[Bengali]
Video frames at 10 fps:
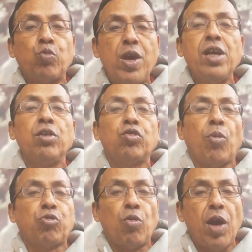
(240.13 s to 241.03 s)
সুইং
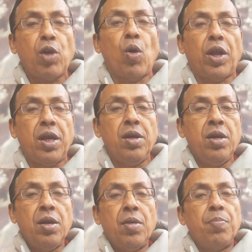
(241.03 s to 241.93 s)
সব সময় করে
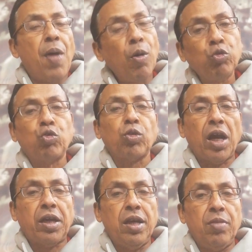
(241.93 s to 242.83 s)
বাউন্সও
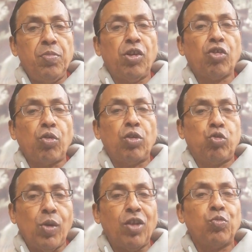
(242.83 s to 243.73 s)
থাকে বিশেষ করে
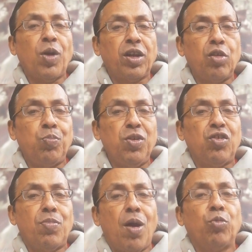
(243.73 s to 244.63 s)
জুয়েনসবার্গের
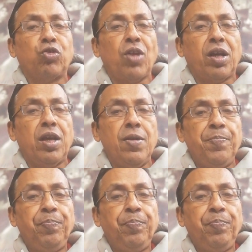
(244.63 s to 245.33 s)
পিচে বাউন্স থাকে